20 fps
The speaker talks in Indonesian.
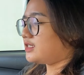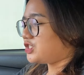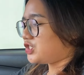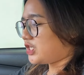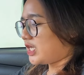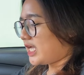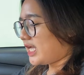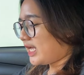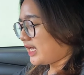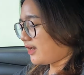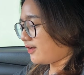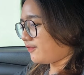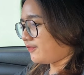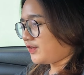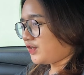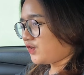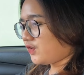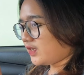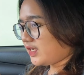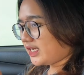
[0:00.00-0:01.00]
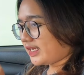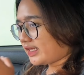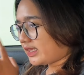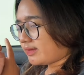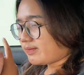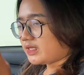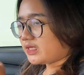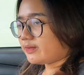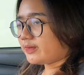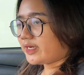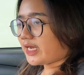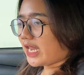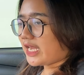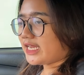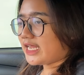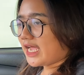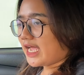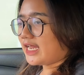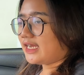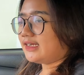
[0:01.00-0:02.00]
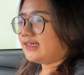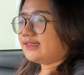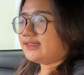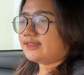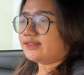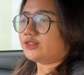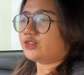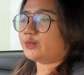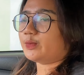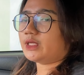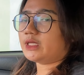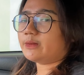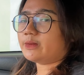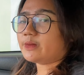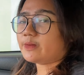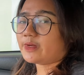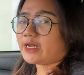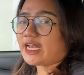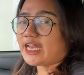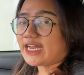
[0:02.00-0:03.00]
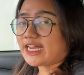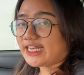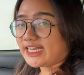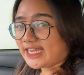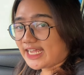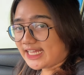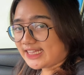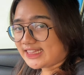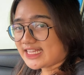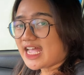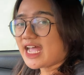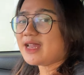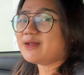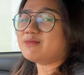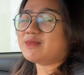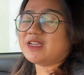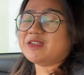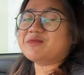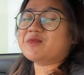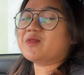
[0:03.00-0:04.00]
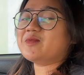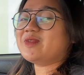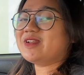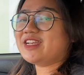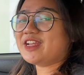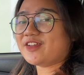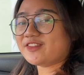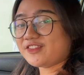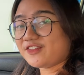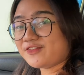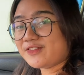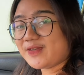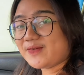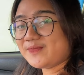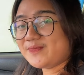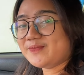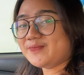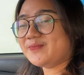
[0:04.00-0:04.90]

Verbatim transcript: share video ini ke teman-teman kalian supaya teman-teman kalian lihat dan beli mobil di Autofem.